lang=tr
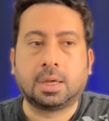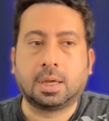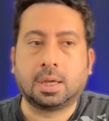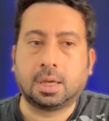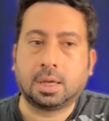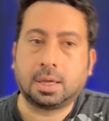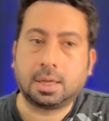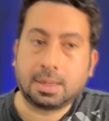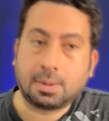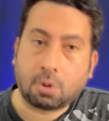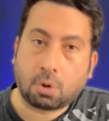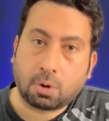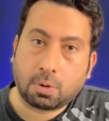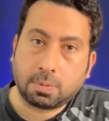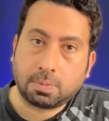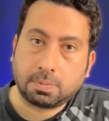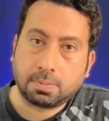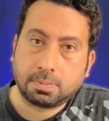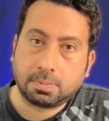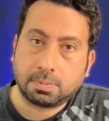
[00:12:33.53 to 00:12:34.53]
e,
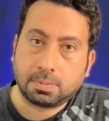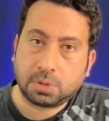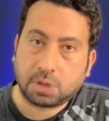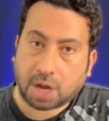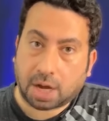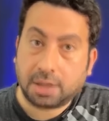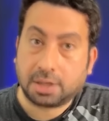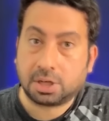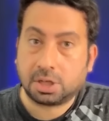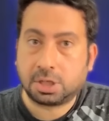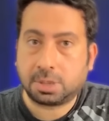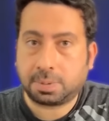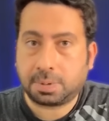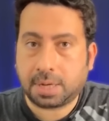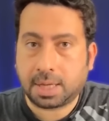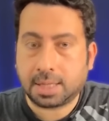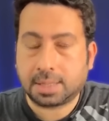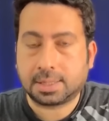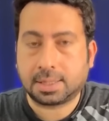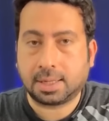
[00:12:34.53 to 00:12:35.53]
o caydırıcı
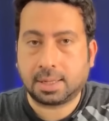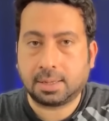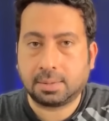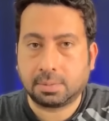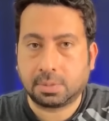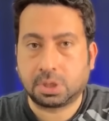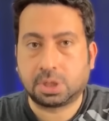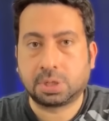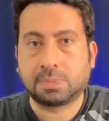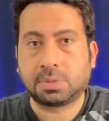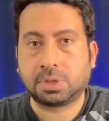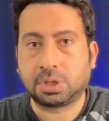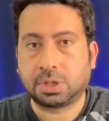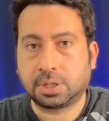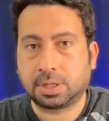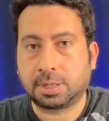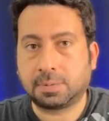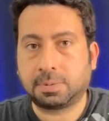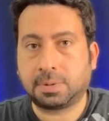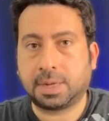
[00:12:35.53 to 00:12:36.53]
presle, maçın
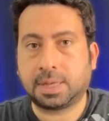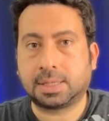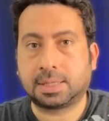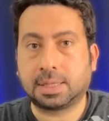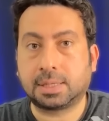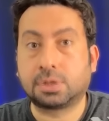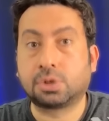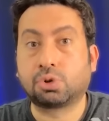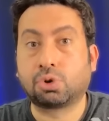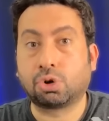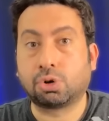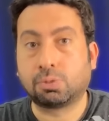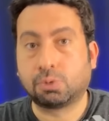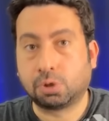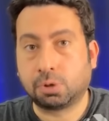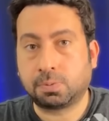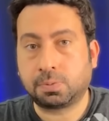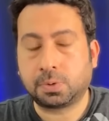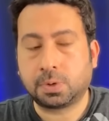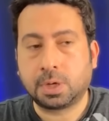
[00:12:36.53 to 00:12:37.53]
başındaki presle skoru
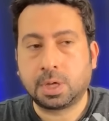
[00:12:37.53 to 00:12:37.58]
bulup